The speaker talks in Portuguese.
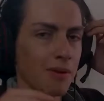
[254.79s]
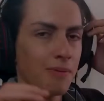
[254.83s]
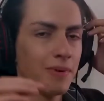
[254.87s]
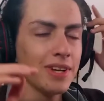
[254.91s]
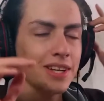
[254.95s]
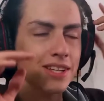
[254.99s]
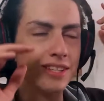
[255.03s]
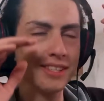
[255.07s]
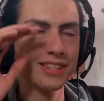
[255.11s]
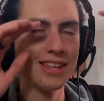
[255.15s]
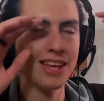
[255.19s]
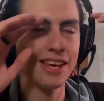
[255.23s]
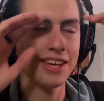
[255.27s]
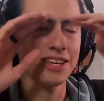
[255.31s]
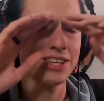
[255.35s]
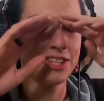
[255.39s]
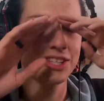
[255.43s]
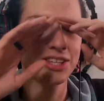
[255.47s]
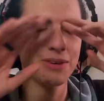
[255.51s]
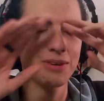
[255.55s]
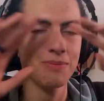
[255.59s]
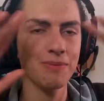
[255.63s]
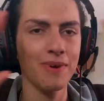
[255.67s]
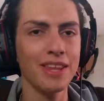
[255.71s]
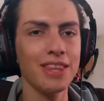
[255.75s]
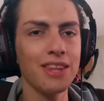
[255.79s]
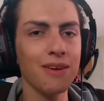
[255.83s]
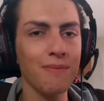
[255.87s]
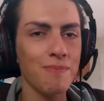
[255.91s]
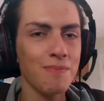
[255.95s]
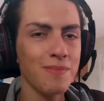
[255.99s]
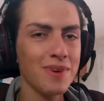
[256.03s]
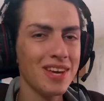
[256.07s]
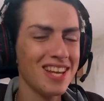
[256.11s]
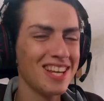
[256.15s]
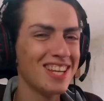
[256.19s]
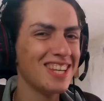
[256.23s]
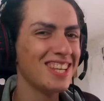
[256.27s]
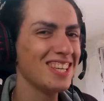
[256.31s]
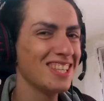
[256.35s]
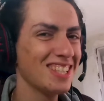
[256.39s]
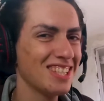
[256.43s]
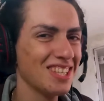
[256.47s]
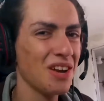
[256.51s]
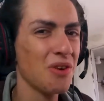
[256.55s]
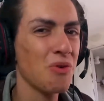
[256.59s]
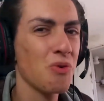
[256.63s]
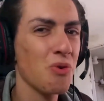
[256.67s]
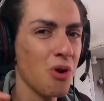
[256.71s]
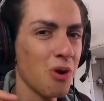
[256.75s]
Mano, essa daqui chamada
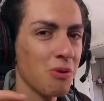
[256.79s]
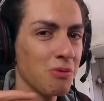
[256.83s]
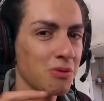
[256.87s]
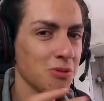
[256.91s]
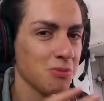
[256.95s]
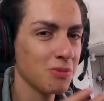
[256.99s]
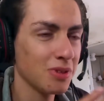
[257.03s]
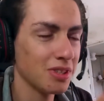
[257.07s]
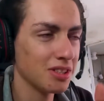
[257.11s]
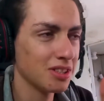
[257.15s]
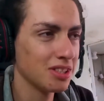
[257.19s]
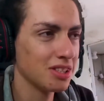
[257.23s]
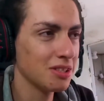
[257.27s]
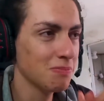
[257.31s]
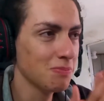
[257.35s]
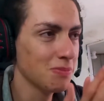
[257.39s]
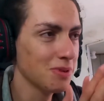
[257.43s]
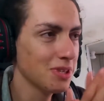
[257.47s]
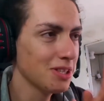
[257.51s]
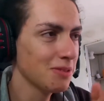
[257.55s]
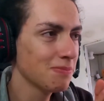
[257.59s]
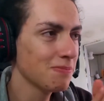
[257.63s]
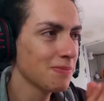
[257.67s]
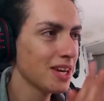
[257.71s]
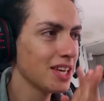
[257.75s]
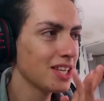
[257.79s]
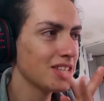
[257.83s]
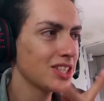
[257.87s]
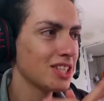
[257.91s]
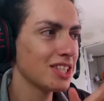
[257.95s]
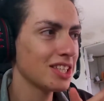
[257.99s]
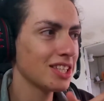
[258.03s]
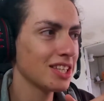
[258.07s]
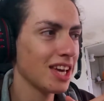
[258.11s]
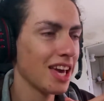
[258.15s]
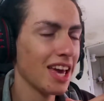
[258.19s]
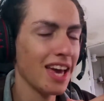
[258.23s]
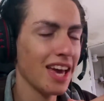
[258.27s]
Melissa Robbins, mano, simplesmente é